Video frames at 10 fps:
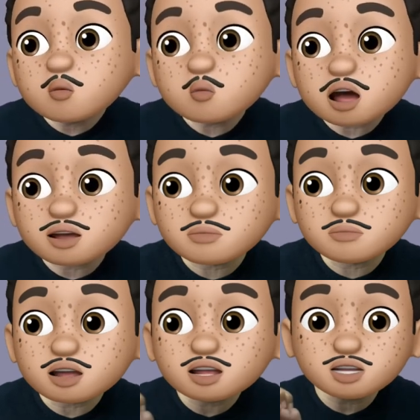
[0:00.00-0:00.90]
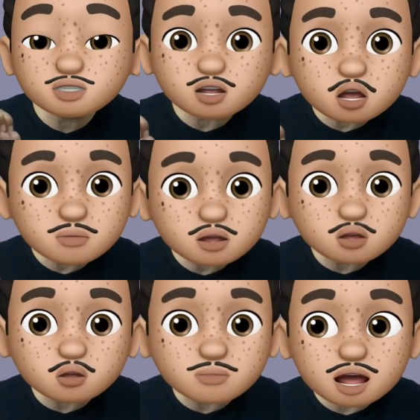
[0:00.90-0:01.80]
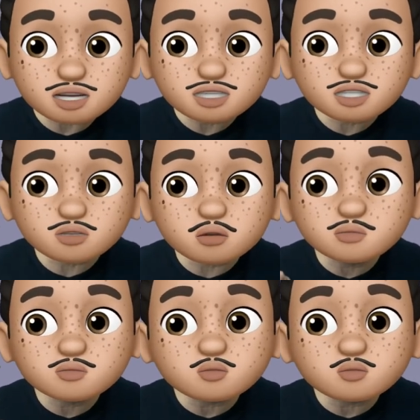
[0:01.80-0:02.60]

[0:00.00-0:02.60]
웨이비는 서면어로 많이 쓰고